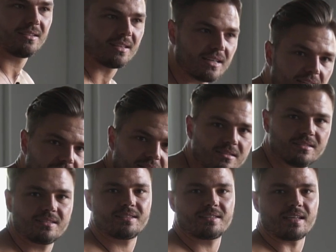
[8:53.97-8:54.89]
Da,
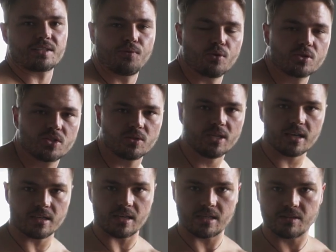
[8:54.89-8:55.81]
das
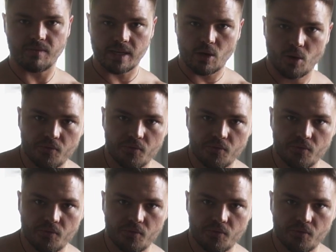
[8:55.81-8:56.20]
funktioniert nicht, weil der